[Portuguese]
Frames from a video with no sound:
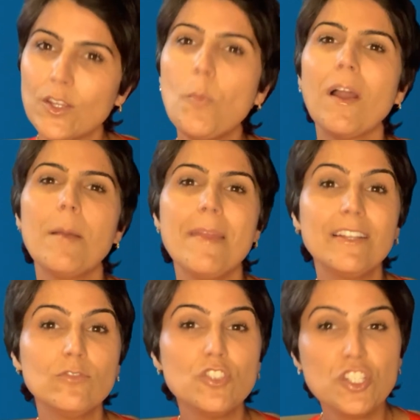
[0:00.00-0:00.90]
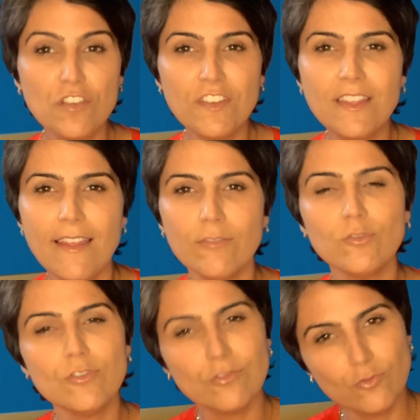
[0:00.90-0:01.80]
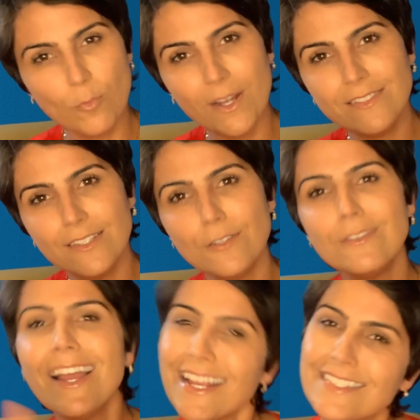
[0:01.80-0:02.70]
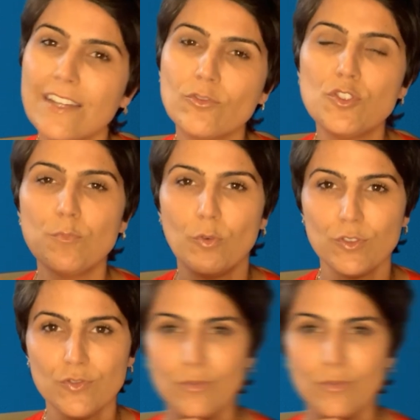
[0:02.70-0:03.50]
que o pagamento de dividendos no Brasil é isento de imposto.